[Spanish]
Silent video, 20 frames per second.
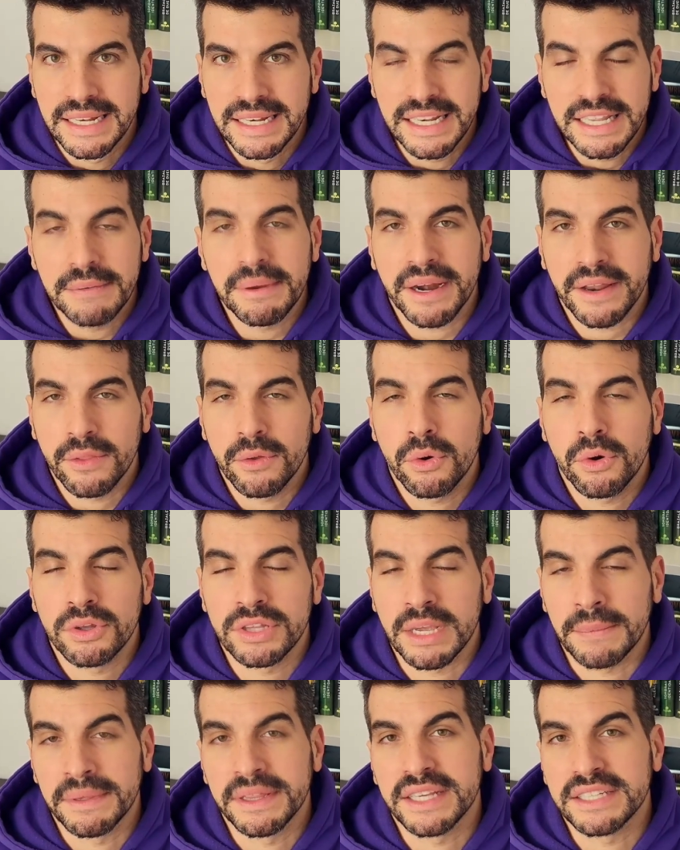Lee
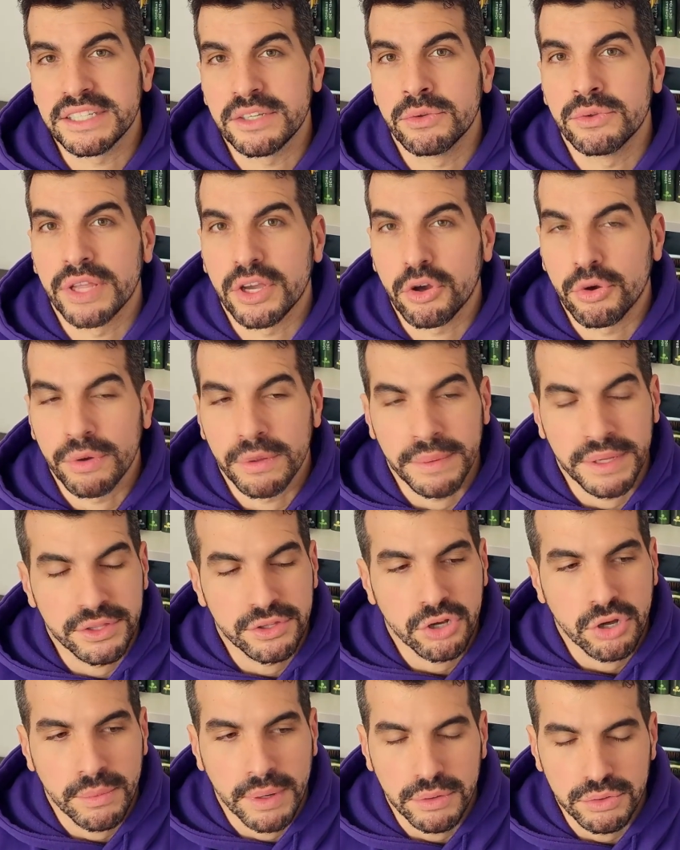también ha sido un
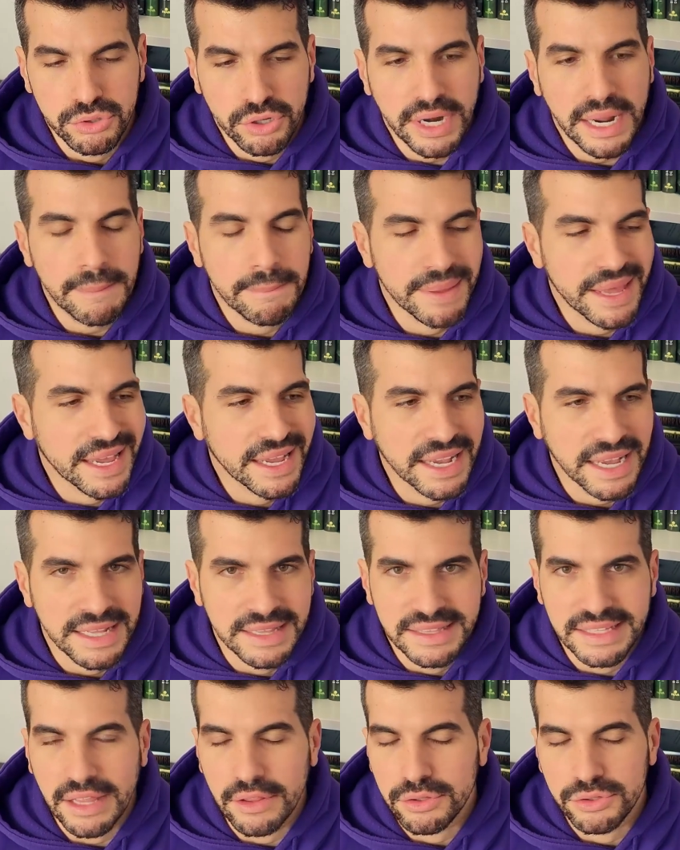descubrimiento como autora, me ha
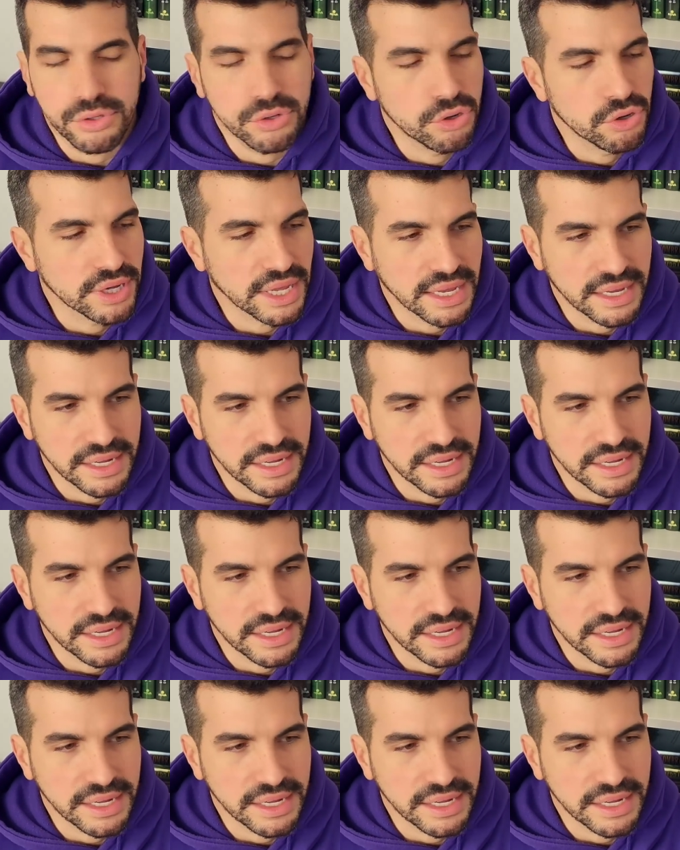encantado todo lo que ha